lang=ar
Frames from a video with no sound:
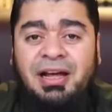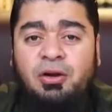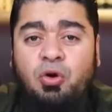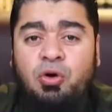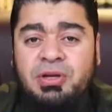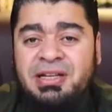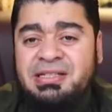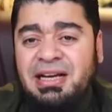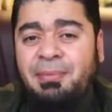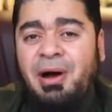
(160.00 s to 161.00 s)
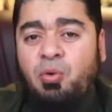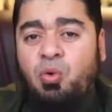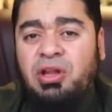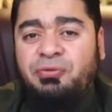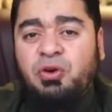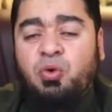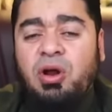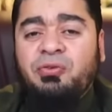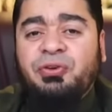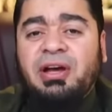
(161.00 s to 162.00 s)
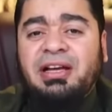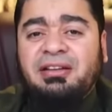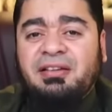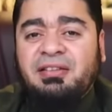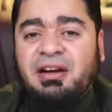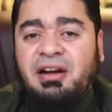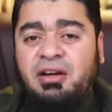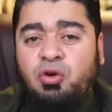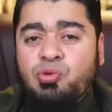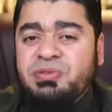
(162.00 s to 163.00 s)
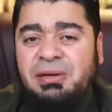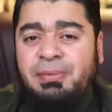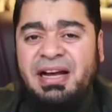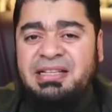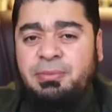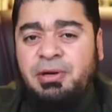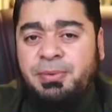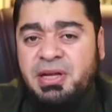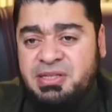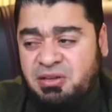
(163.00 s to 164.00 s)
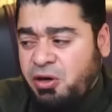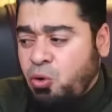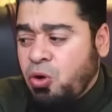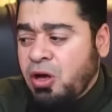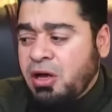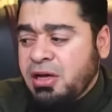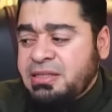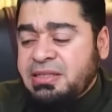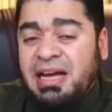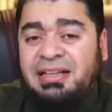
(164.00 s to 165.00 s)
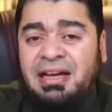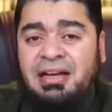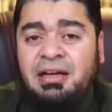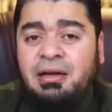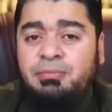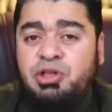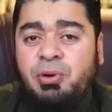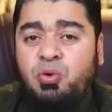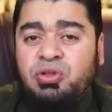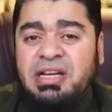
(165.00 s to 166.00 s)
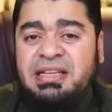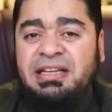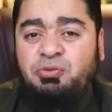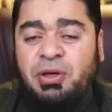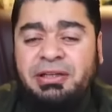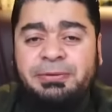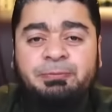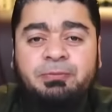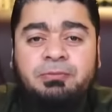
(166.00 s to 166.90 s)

لا الخم الزكاه موجوده في القران في ايات كثيره لكن خمس المكاسب اللي بيسرقوا الساده مش موجود يا سيد ولي